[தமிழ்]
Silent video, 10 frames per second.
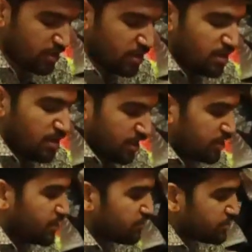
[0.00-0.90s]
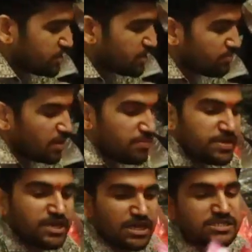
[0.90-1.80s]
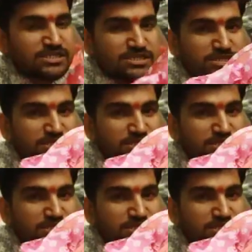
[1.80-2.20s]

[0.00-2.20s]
சரிங்க சார் இது வந்து பேபி கேர்ள்ஸ்